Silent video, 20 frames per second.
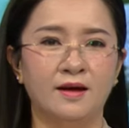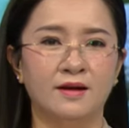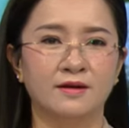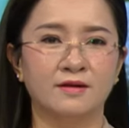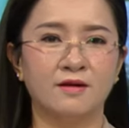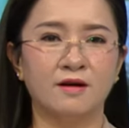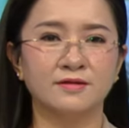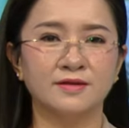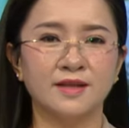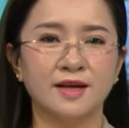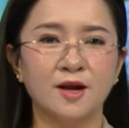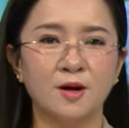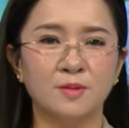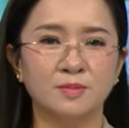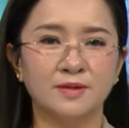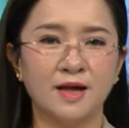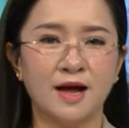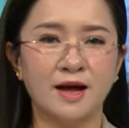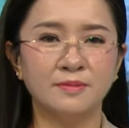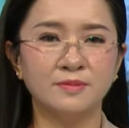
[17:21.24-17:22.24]
Còn tại Đồng
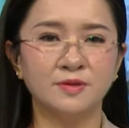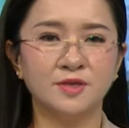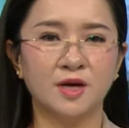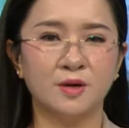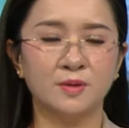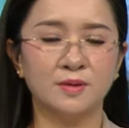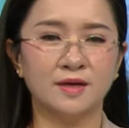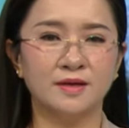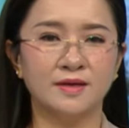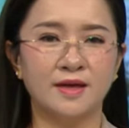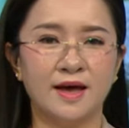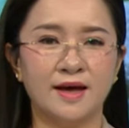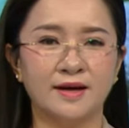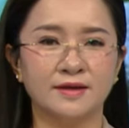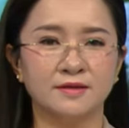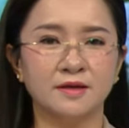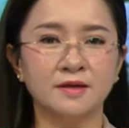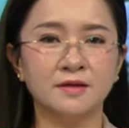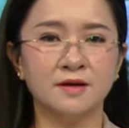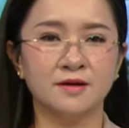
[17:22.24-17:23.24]
Tháp, sau thời gian
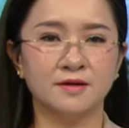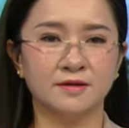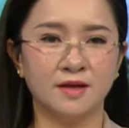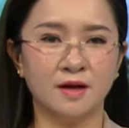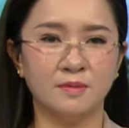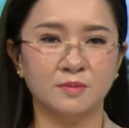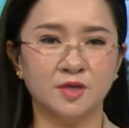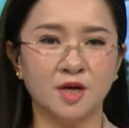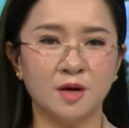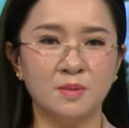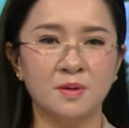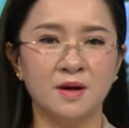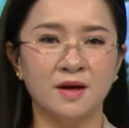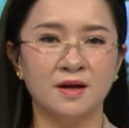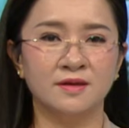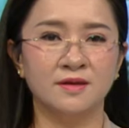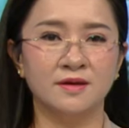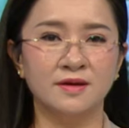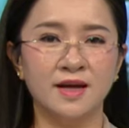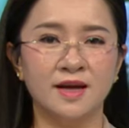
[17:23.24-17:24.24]
tích cực chăm sóc,
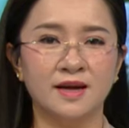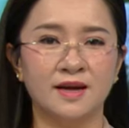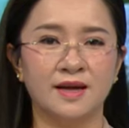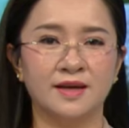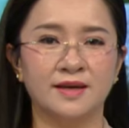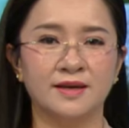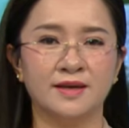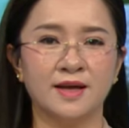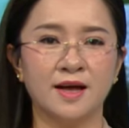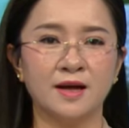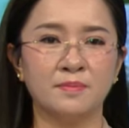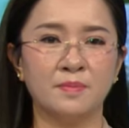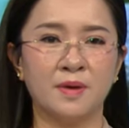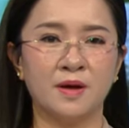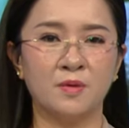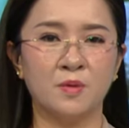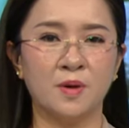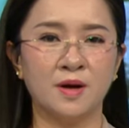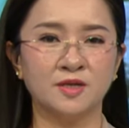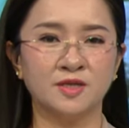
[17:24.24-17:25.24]
những ngày này các bè
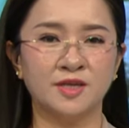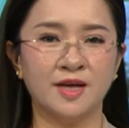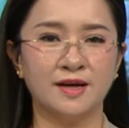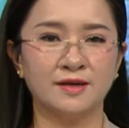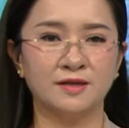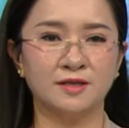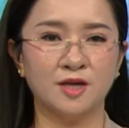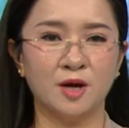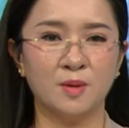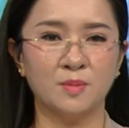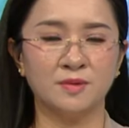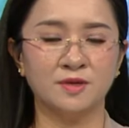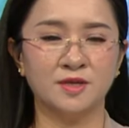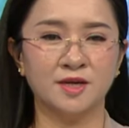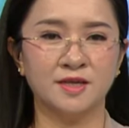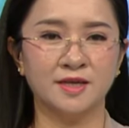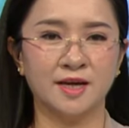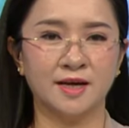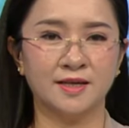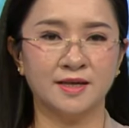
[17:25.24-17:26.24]
hoa sen trồng
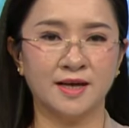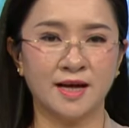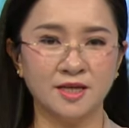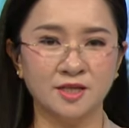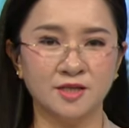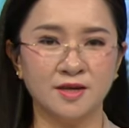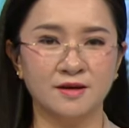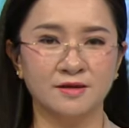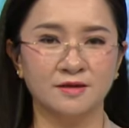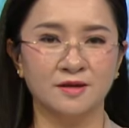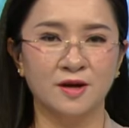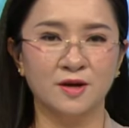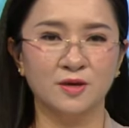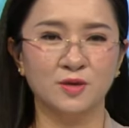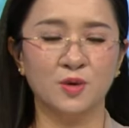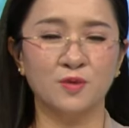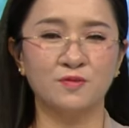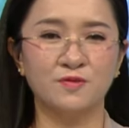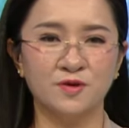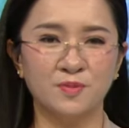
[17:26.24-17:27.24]
trên rạch Cái Sơn
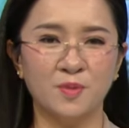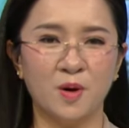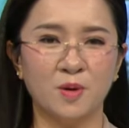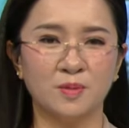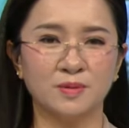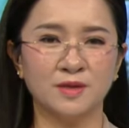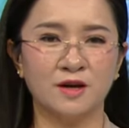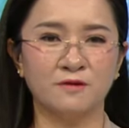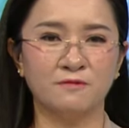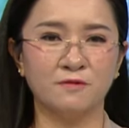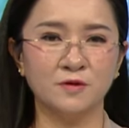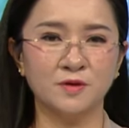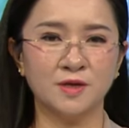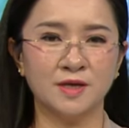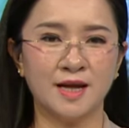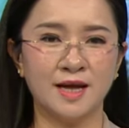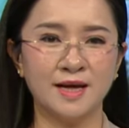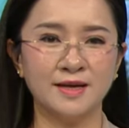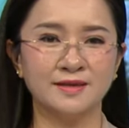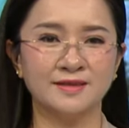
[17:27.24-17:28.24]
thuộc phường 1 thành phố Sa
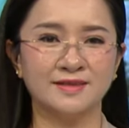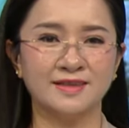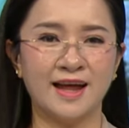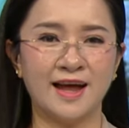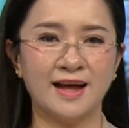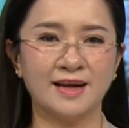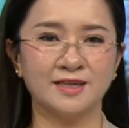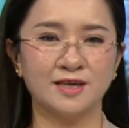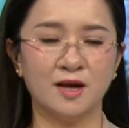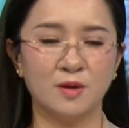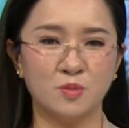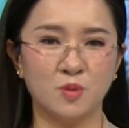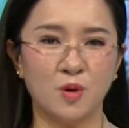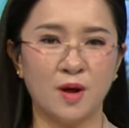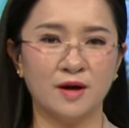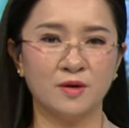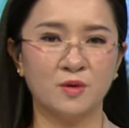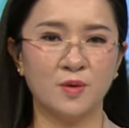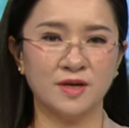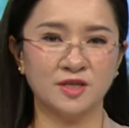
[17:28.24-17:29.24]
Đéc đang đồng
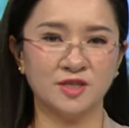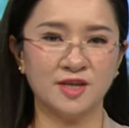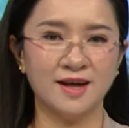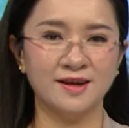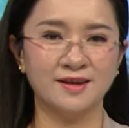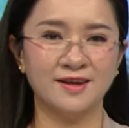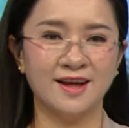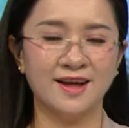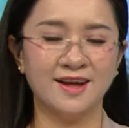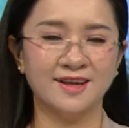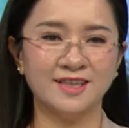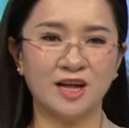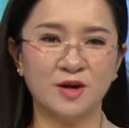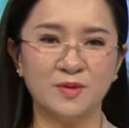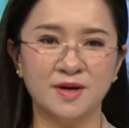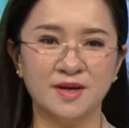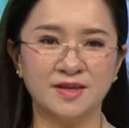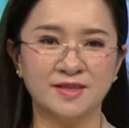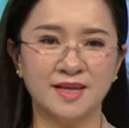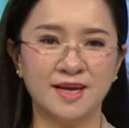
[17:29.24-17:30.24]
loạt khoe sắc, tạo
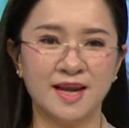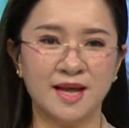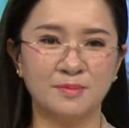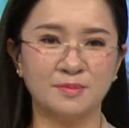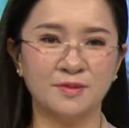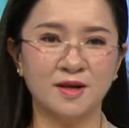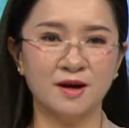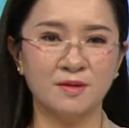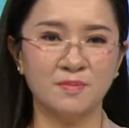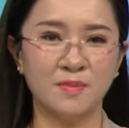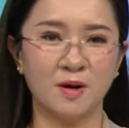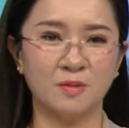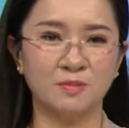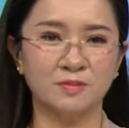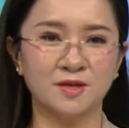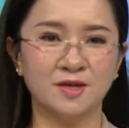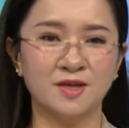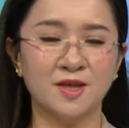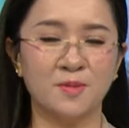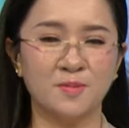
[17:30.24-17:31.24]
nên vẻ đẹp thơ mộng
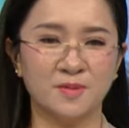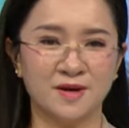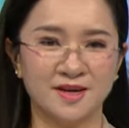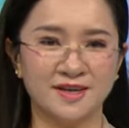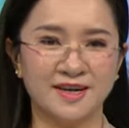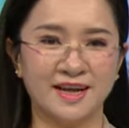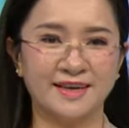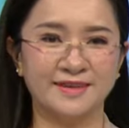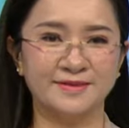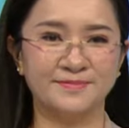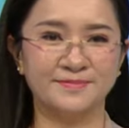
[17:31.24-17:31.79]
cho dòng kênh này.